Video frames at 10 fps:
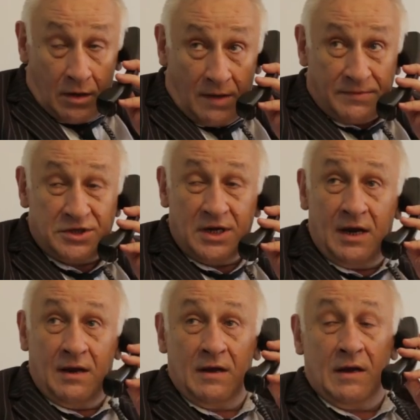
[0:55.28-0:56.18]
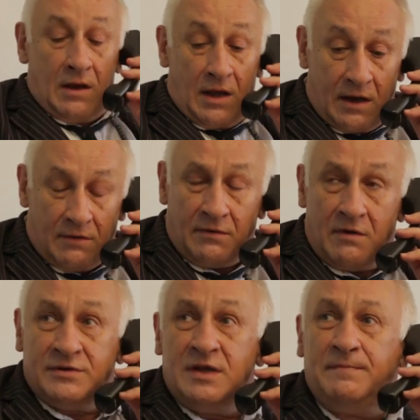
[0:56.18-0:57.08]
Ouais. Michel,
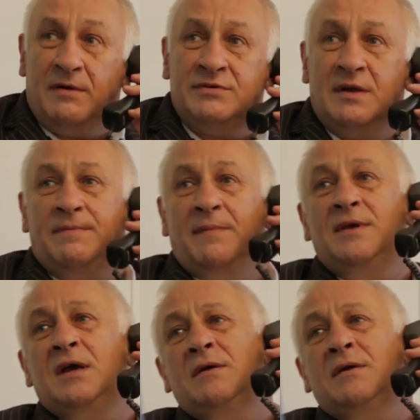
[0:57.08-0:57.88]
vous n'êtes pas, vous êtes pas bien.